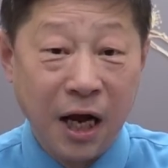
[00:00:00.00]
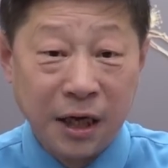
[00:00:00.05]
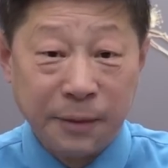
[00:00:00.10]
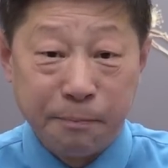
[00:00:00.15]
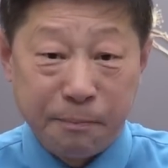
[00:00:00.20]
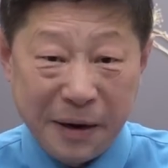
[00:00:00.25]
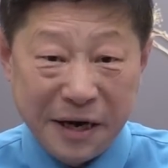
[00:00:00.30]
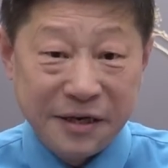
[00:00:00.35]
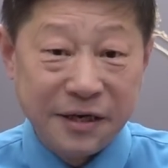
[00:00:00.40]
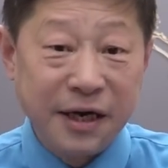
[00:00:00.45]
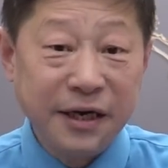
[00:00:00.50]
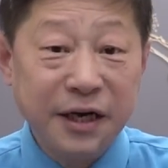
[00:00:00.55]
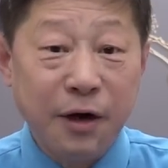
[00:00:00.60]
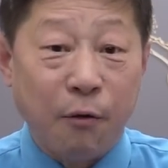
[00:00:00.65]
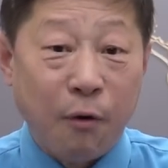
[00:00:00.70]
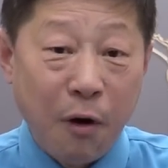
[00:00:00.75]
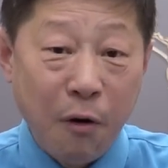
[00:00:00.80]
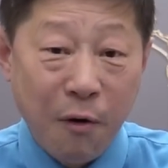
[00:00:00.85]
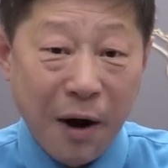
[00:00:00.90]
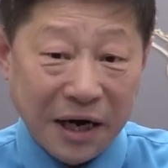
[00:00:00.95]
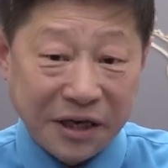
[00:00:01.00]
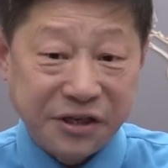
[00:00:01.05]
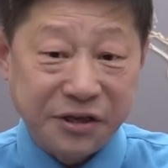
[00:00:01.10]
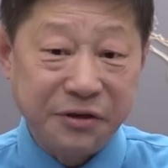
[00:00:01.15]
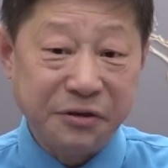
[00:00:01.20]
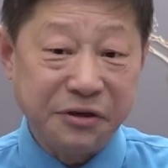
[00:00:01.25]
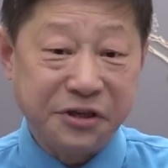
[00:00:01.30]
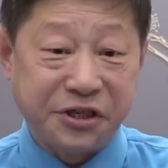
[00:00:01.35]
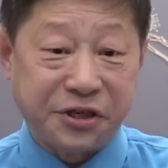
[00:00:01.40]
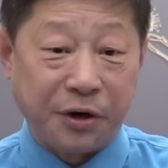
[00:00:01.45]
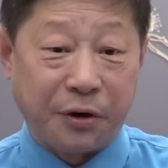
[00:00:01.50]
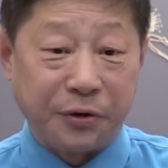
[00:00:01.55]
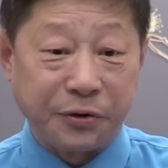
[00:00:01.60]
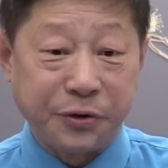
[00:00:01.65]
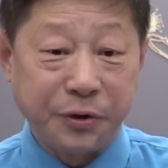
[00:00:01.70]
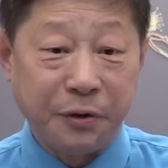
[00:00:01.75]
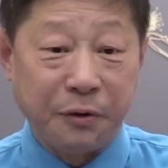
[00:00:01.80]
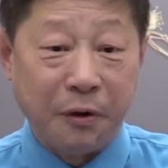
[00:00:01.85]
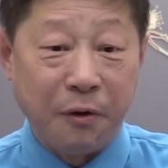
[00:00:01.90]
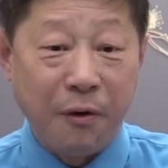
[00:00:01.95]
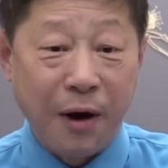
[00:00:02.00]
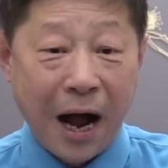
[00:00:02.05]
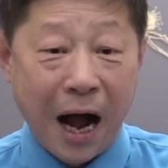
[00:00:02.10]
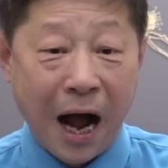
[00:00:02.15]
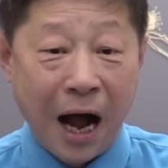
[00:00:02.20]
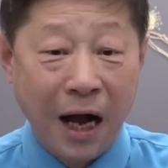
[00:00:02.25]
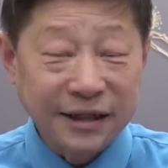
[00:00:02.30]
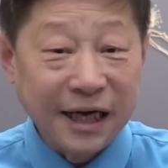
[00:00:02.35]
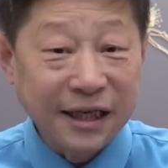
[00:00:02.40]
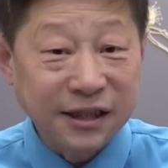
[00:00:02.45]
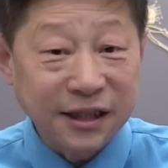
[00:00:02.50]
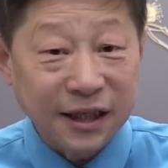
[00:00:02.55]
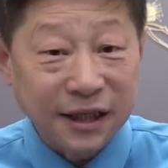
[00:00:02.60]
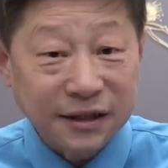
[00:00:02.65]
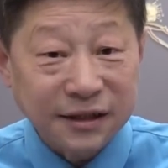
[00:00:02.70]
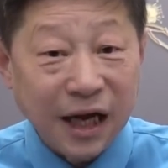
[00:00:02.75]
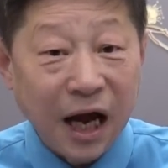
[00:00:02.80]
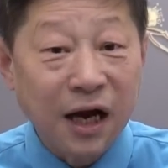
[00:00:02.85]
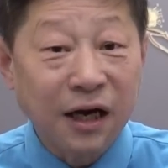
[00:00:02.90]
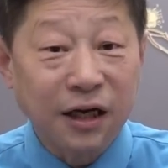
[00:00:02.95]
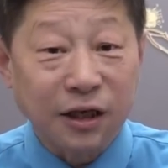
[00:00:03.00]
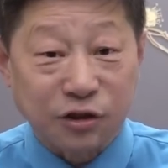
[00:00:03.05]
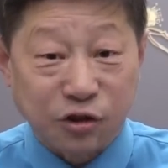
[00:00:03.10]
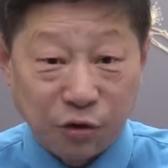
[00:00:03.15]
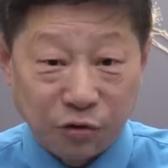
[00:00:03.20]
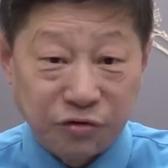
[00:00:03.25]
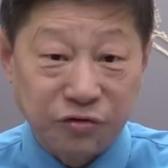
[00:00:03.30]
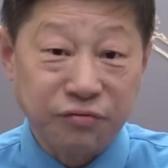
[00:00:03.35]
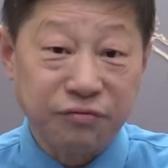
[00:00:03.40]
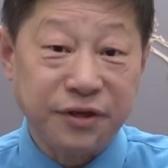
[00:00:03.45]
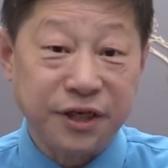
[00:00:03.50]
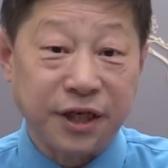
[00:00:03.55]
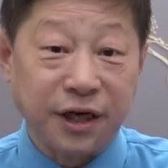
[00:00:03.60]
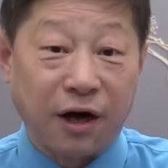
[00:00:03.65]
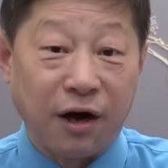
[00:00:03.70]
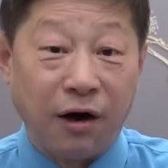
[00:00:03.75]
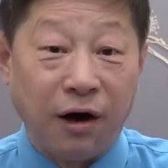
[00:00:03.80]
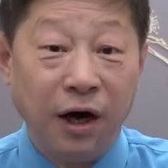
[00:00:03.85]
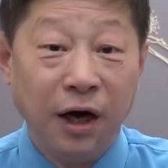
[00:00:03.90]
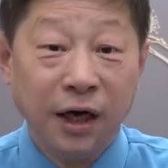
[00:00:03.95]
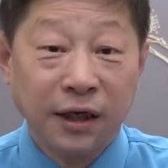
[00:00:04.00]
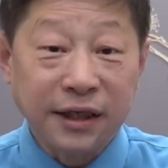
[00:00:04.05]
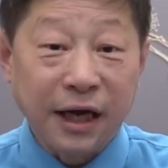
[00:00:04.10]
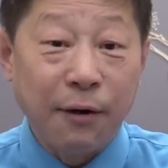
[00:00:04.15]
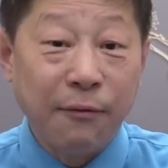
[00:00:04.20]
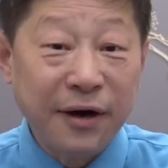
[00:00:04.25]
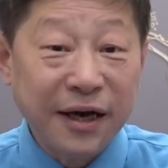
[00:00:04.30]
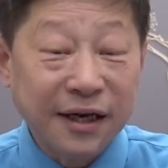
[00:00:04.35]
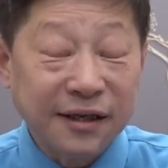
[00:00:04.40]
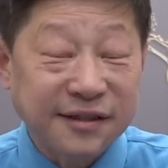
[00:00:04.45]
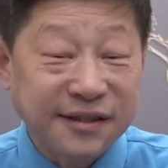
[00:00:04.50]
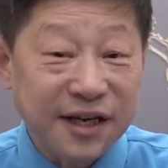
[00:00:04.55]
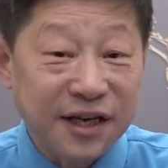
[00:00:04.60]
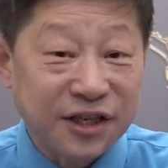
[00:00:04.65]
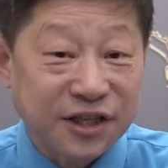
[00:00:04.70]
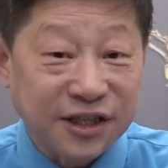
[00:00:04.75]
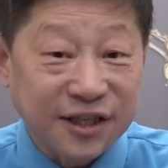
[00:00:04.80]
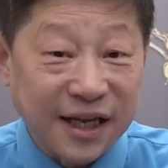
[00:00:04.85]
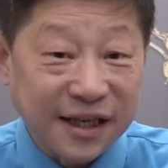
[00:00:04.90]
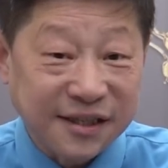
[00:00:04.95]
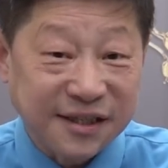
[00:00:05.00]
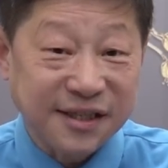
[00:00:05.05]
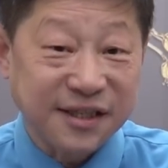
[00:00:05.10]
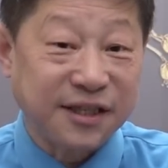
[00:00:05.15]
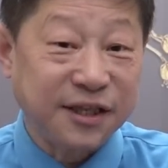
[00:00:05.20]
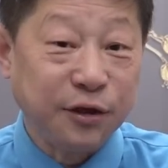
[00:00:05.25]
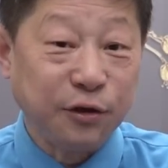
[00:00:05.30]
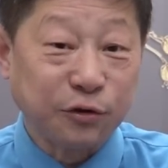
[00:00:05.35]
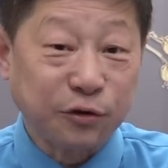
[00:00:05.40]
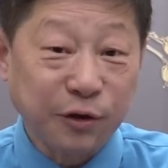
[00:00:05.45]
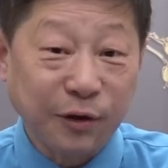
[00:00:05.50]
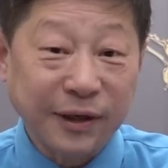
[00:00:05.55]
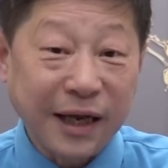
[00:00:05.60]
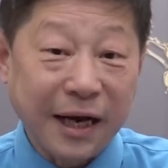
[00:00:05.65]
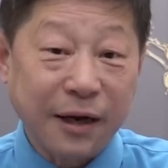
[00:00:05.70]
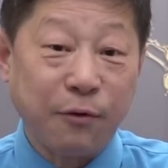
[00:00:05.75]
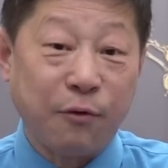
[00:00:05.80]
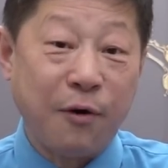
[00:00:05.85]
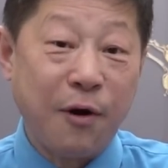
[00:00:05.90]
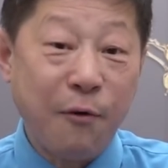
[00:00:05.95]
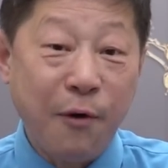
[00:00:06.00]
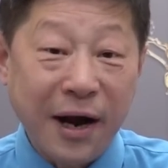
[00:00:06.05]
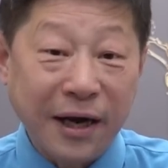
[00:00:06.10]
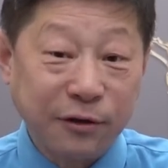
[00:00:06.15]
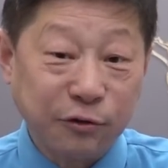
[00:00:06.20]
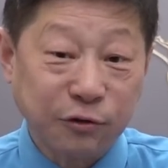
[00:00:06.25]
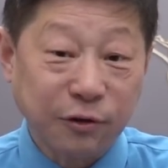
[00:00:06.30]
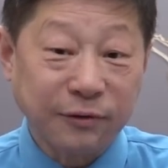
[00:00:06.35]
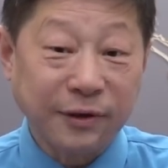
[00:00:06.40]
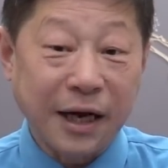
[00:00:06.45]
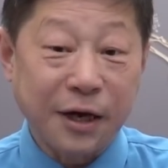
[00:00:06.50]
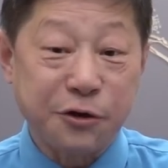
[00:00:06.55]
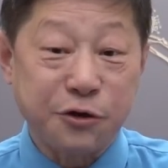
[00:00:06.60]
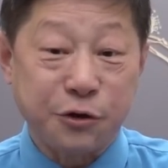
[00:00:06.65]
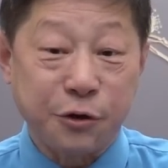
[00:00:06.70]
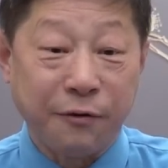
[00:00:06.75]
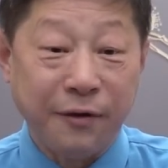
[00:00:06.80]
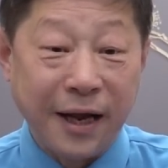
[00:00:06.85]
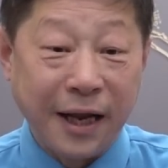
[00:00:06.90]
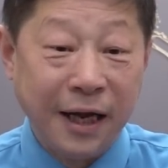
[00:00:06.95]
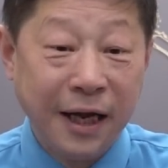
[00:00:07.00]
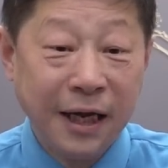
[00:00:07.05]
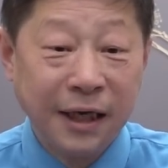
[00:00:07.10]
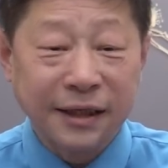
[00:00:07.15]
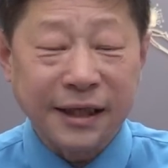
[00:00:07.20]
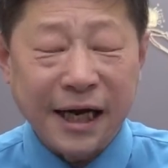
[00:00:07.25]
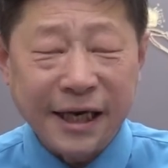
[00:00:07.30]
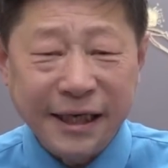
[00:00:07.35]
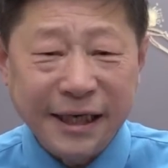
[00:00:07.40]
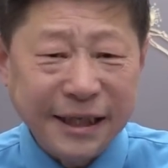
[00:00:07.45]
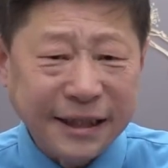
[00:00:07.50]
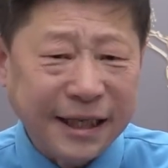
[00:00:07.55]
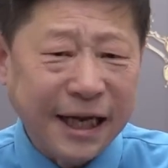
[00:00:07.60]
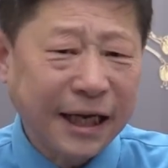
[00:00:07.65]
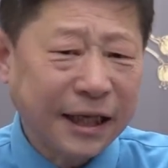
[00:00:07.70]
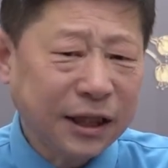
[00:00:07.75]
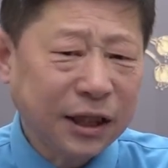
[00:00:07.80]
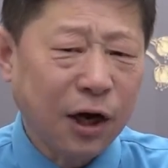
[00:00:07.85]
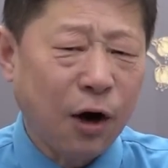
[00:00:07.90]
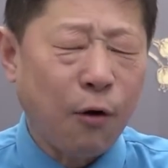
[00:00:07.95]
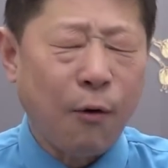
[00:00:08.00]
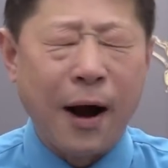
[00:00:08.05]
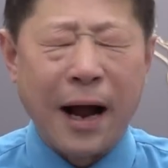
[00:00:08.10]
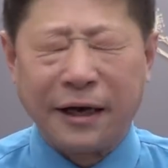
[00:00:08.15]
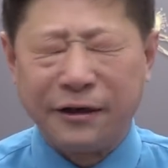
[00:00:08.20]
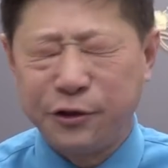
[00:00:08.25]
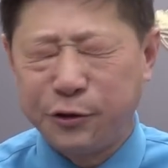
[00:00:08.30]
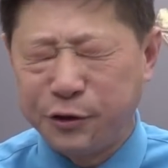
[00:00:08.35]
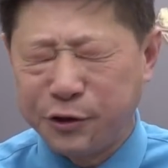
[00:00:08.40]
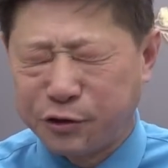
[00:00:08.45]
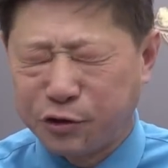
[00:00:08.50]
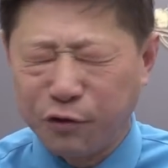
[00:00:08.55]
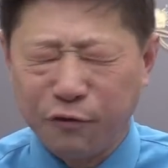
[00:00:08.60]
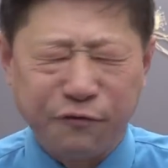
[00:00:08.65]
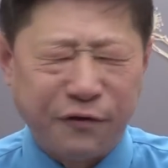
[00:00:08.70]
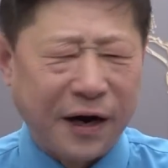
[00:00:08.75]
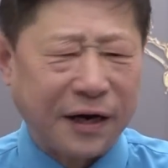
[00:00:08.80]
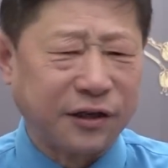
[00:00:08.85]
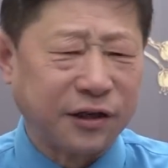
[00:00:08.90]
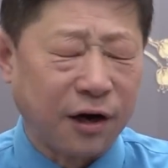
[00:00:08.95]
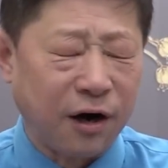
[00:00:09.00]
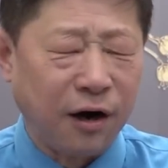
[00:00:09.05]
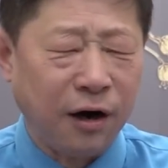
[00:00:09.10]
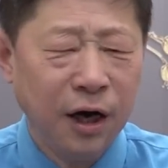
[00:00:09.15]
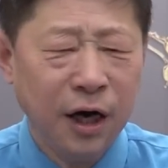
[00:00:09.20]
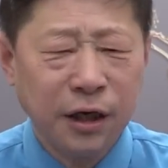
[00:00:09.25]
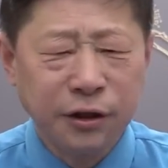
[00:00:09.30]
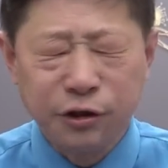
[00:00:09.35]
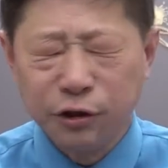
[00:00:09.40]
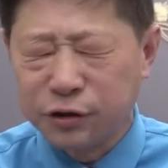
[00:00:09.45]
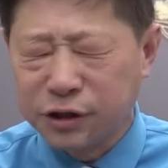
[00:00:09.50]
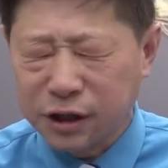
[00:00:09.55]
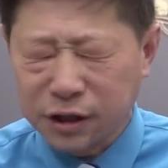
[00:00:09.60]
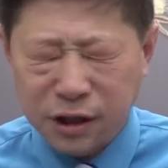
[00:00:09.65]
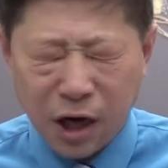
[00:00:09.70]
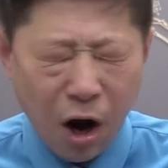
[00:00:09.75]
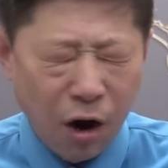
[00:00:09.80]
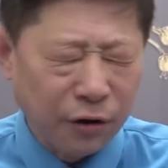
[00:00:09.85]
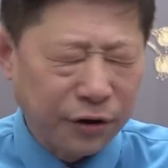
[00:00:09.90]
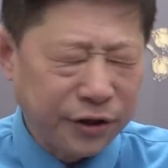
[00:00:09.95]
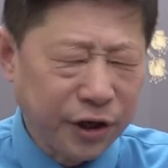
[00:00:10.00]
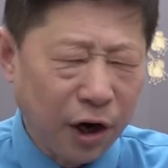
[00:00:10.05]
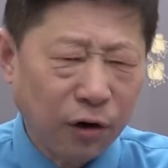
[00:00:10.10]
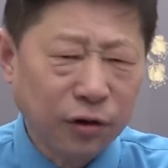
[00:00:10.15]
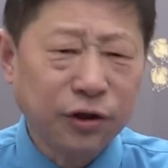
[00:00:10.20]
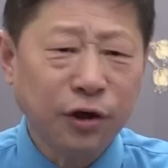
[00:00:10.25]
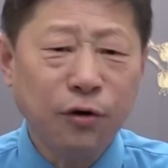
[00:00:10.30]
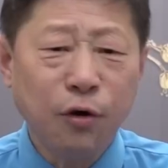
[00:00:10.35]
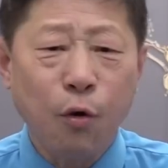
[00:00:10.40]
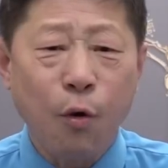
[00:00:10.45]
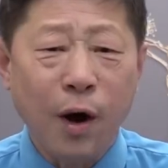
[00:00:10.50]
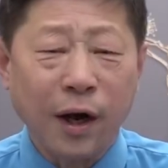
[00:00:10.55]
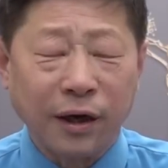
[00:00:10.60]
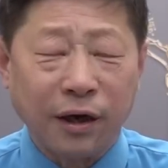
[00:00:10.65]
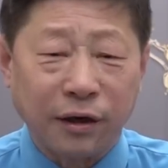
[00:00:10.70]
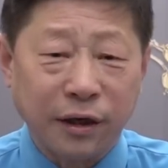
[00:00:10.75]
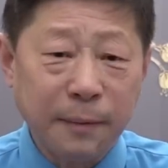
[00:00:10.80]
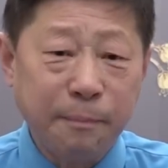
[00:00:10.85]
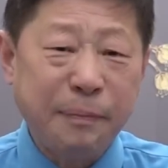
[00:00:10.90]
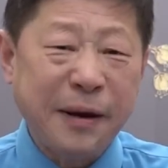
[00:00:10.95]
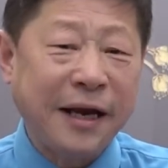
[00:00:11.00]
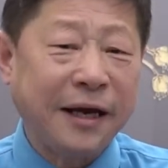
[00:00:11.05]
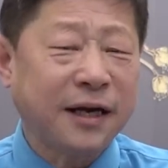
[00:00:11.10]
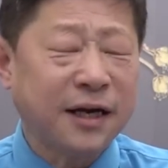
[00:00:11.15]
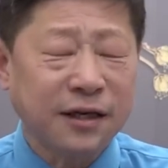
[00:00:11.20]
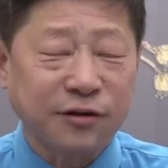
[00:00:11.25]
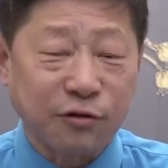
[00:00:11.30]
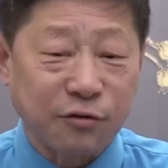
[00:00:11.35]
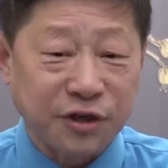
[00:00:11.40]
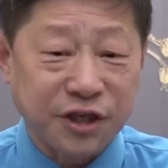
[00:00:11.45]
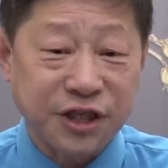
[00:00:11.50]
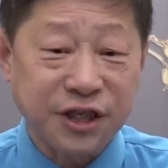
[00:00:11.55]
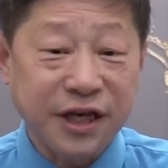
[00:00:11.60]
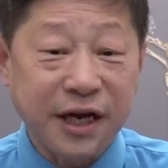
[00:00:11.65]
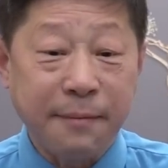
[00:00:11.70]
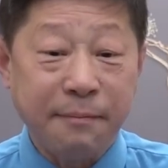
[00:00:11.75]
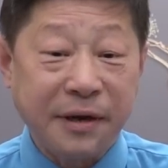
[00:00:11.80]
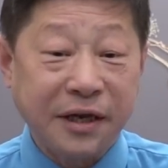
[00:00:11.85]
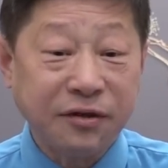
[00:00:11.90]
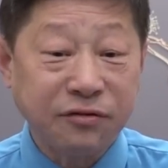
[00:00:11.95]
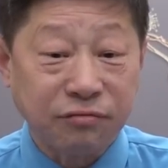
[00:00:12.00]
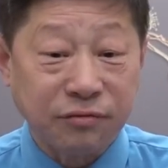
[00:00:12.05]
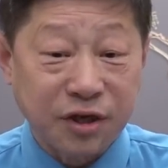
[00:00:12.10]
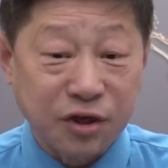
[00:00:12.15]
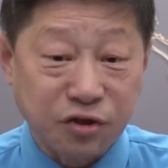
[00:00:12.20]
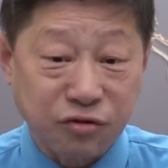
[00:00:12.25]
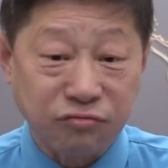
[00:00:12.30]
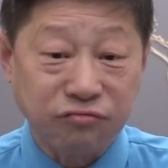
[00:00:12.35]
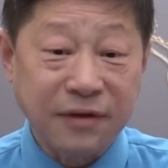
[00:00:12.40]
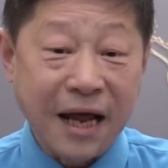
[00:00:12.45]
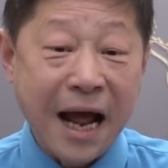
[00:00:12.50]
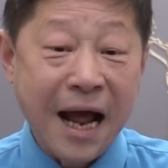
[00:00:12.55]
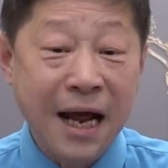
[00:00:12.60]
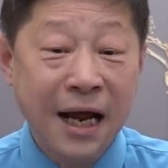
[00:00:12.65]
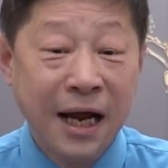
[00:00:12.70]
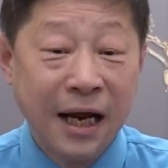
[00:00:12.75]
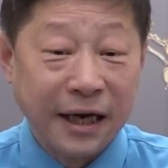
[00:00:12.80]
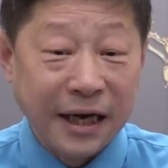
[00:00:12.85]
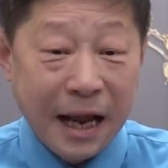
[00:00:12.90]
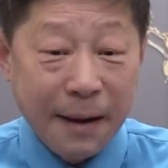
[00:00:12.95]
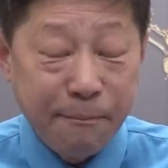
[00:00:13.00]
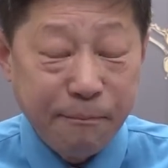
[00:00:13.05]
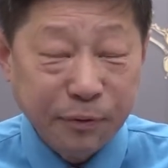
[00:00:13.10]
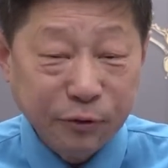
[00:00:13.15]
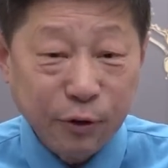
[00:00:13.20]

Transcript: 本人的文化只有小学文化，但是他当了总书记以后，他为了证实他自己有多大的文化有多大的学问，他一天到晚去出访之后，就是靠摇头晃脑的背各种世界名著的书单，来不